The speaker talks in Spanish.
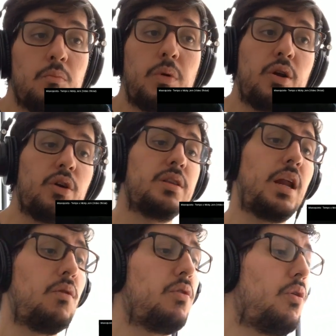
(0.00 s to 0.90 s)
Bueno,
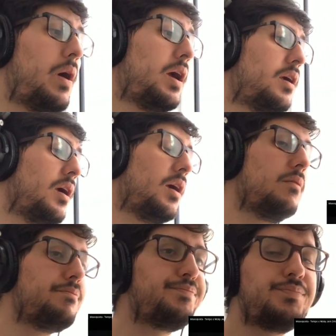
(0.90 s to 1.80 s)
entrada uno ve
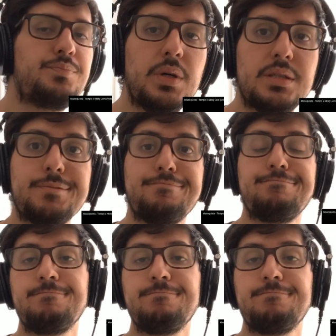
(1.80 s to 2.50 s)
que, pues,